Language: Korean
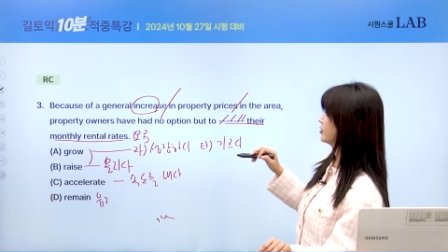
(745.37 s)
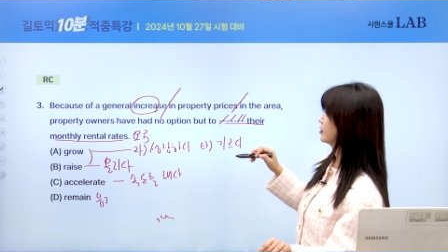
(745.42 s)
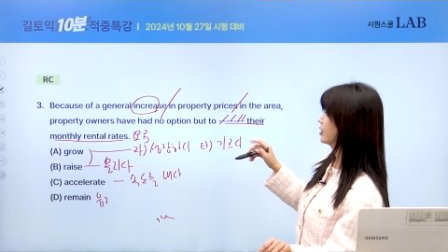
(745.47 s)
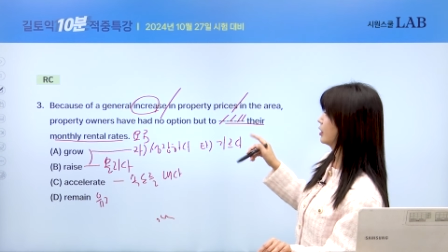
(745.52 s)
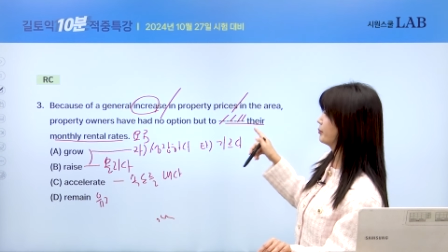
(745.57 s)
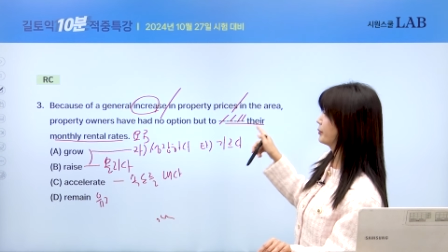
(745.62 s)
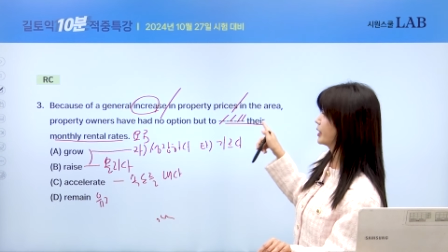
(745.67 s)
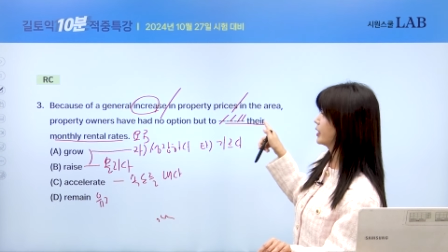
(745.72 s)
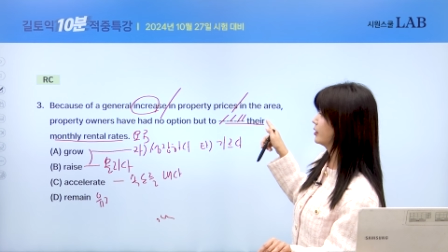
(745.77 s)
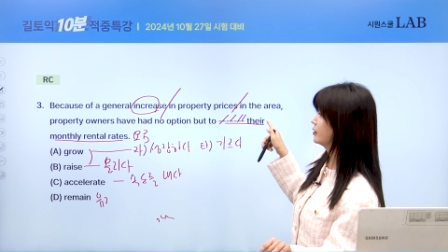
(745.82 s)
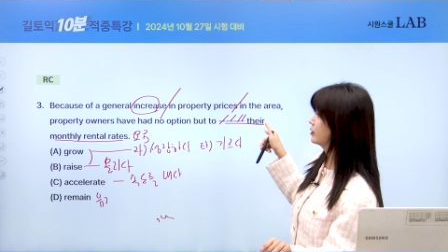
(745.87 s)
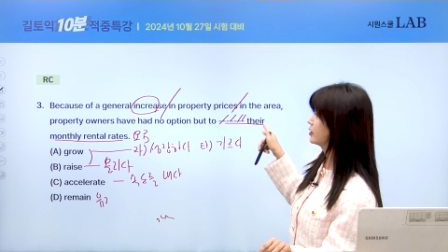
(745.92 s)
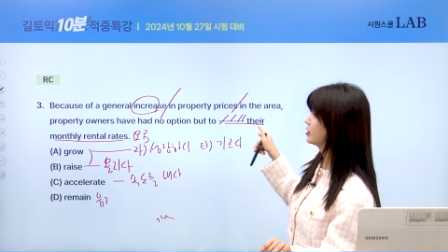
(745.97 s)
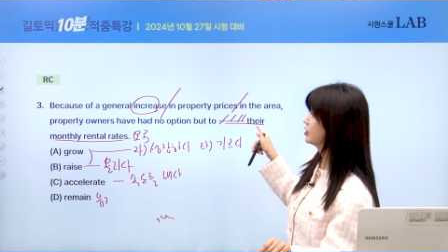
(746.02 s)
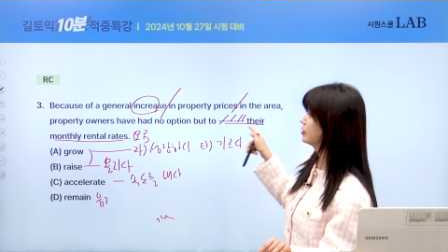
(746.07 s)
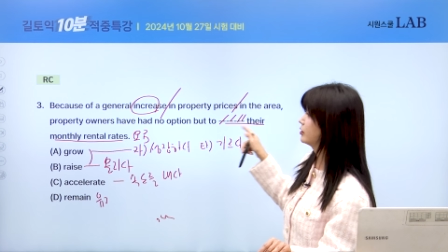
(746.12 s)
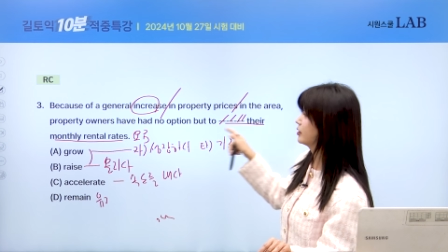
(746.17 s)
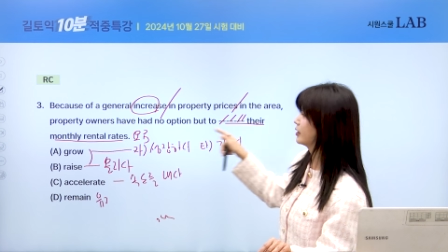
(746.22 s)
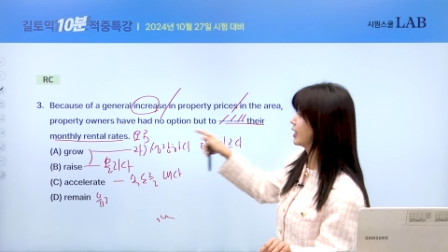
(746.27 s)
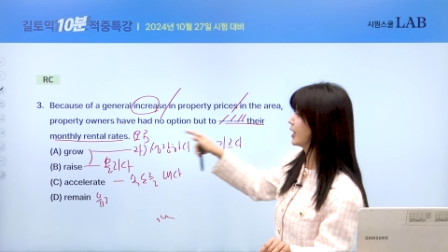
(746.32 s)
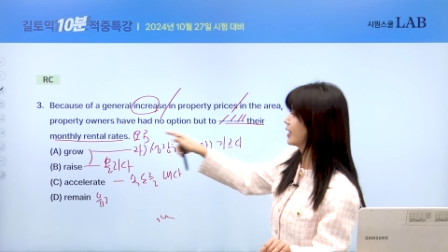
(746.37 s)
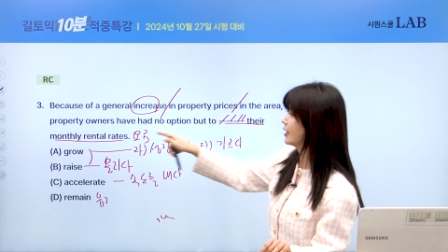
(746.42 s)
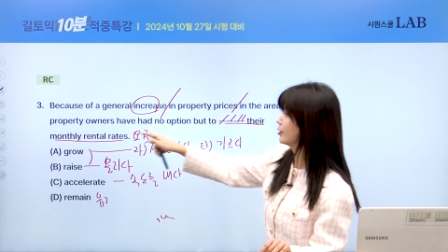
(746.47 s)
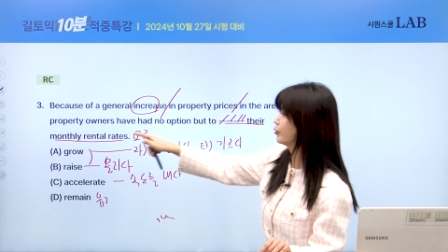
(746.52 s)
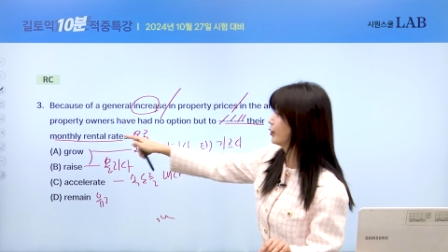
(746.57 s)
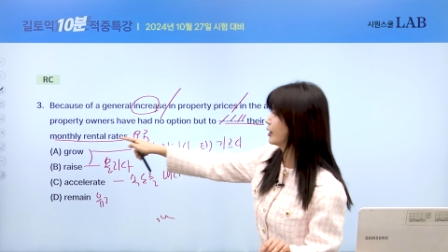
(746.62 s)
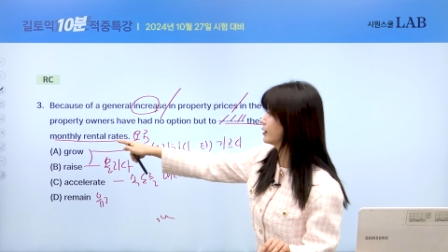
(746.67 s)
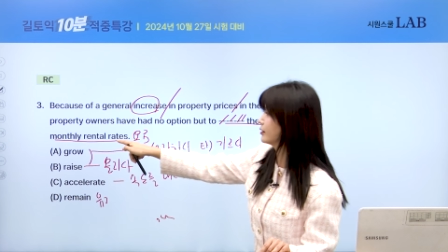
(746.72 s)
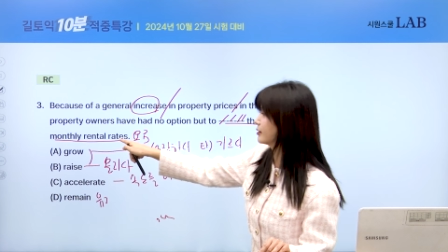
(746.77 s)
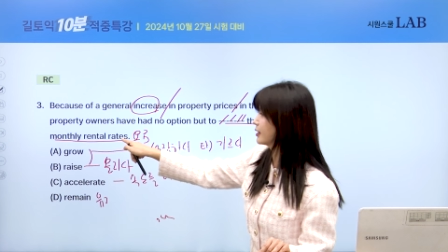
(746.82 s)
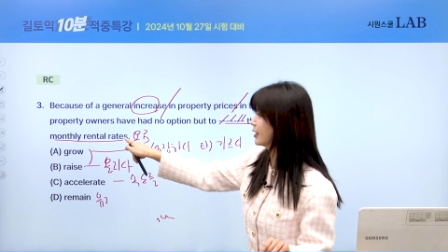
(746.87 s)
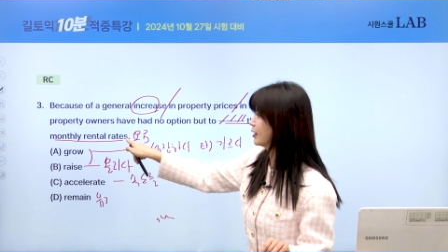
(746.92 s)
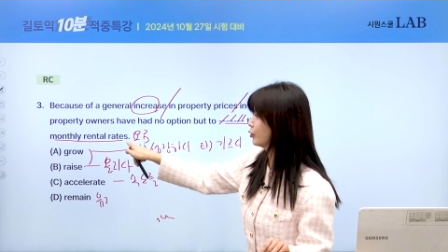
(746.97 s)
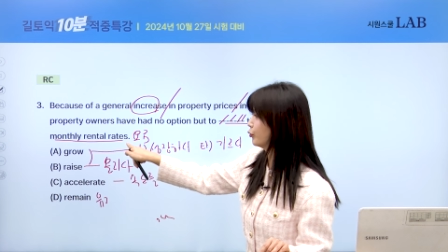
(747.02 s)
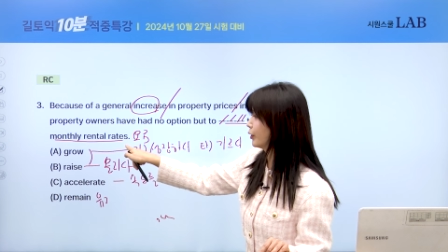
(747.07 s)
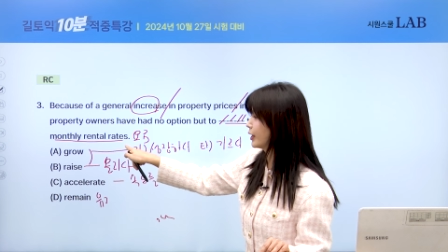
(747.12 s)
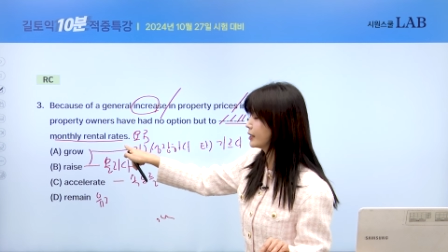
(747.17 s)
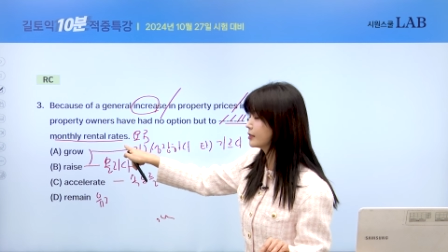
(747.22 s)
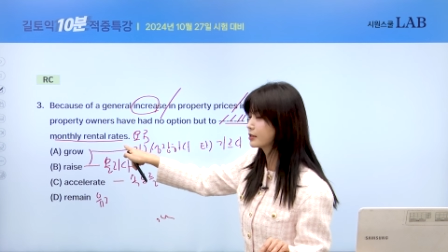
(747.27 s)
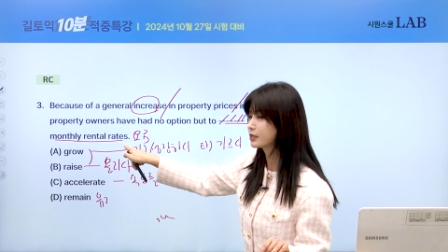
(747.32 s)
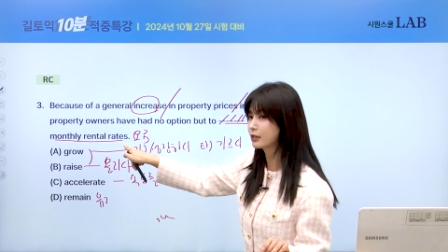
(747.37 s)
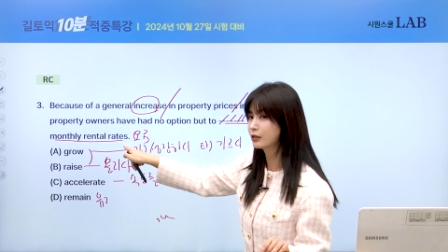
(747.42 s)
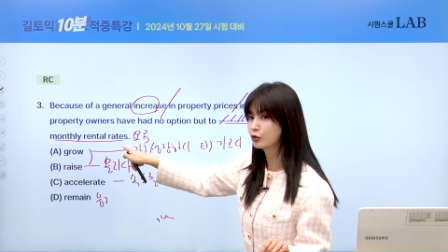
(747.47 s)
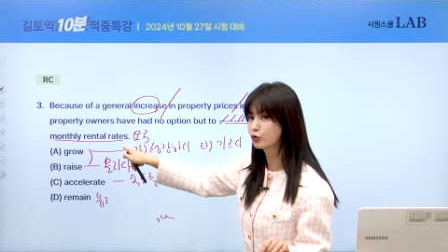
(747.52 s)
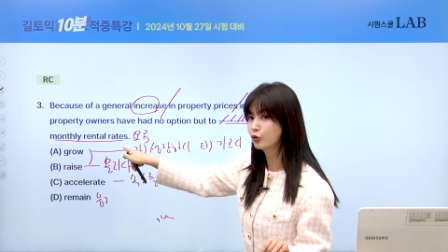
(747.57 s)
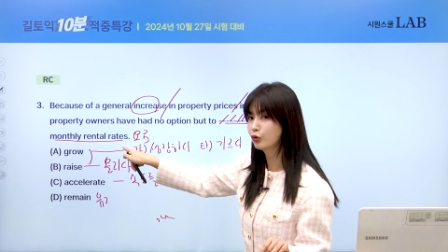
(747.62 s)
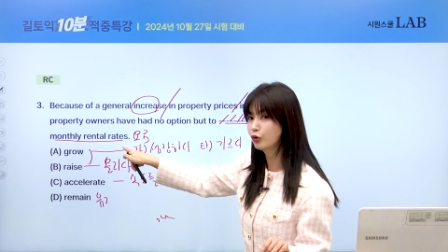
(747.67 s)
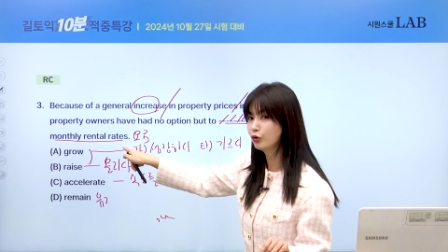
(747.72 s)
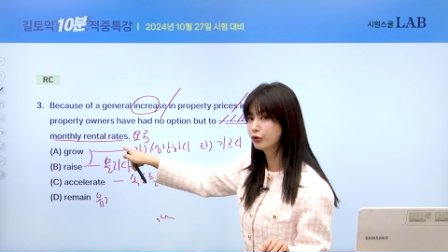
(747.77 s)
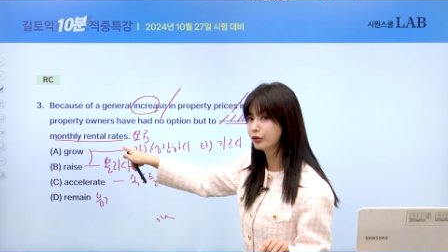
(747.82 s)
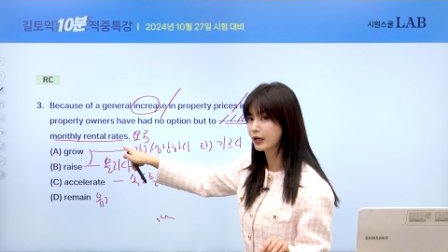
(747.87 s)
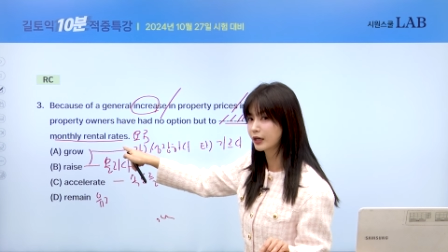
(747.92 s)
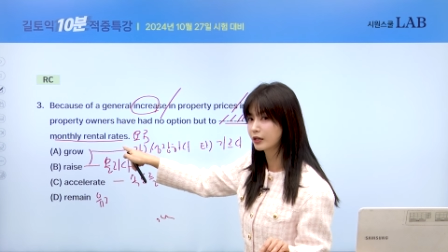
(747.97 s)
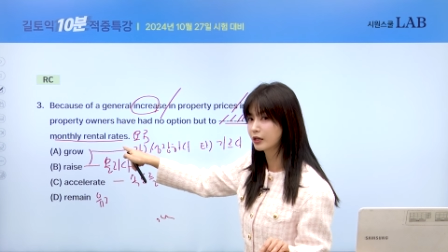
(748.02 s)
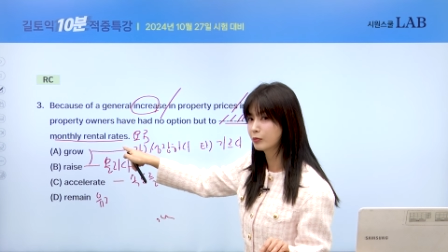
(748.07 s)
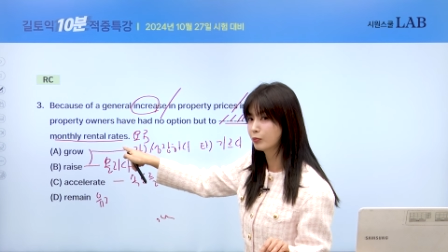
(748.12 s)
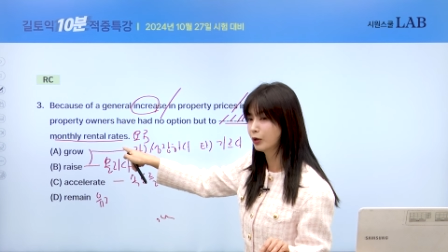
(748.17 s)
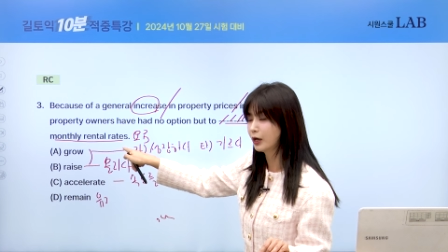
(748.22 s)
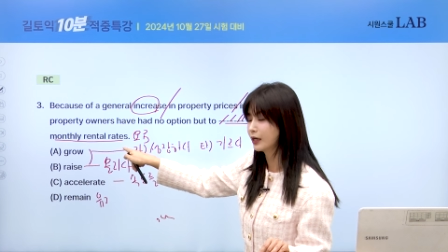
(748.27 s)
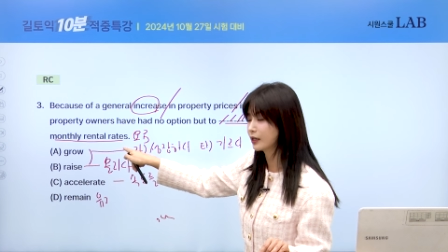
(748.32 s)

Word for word: 그러면 그들의 렌탈 레이츠도 당연히 뭐